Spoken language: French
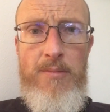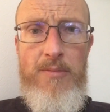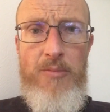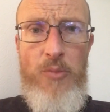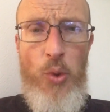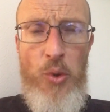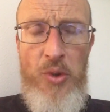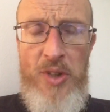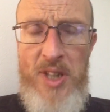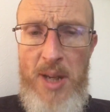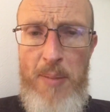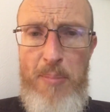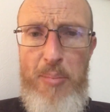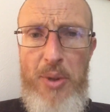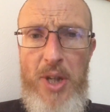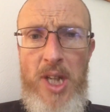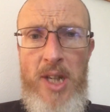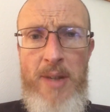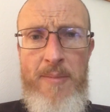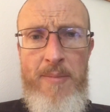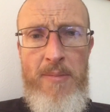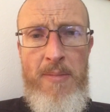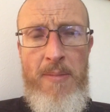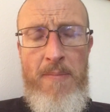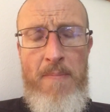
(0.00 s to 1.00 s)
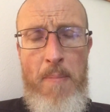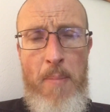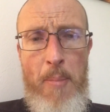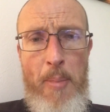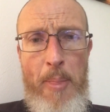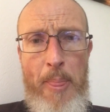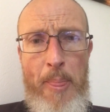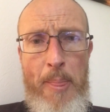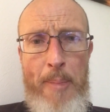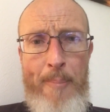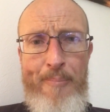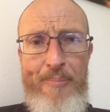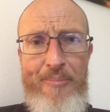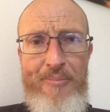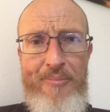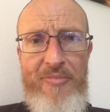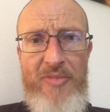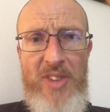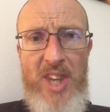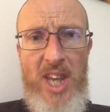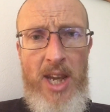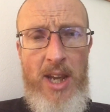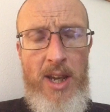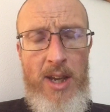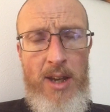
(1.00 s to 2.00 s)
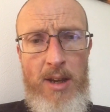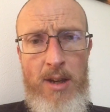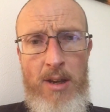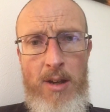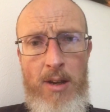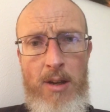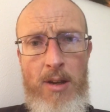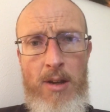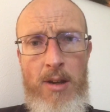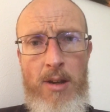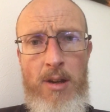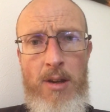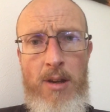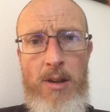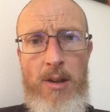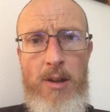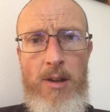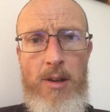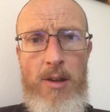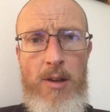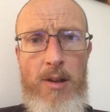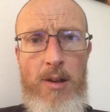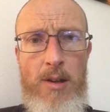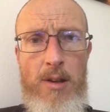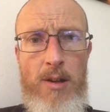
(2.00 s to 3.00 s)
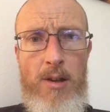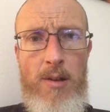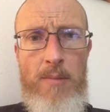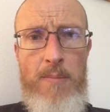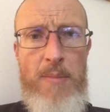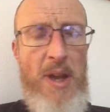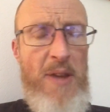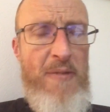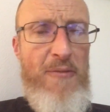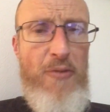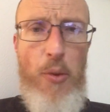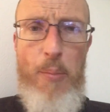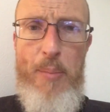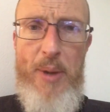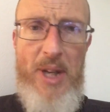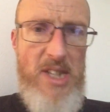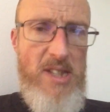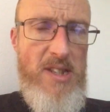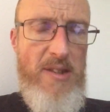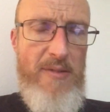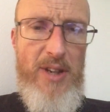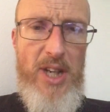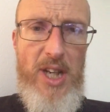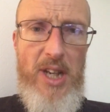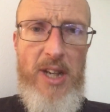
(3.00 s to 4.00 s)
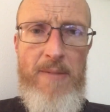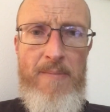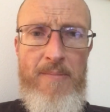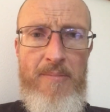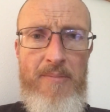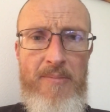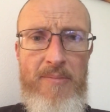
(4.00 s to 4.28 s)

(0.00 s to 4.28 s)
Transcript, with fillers: on déprime, et euh, mais il faut persévérer